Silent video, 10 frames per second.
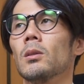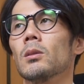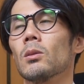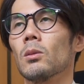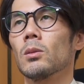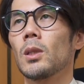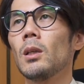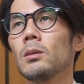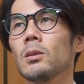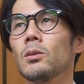その
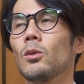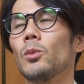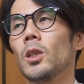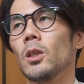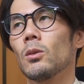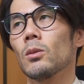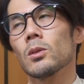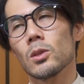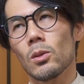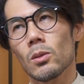35mm だと
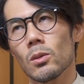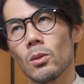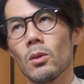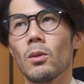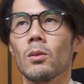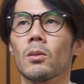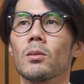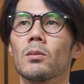ちょっと、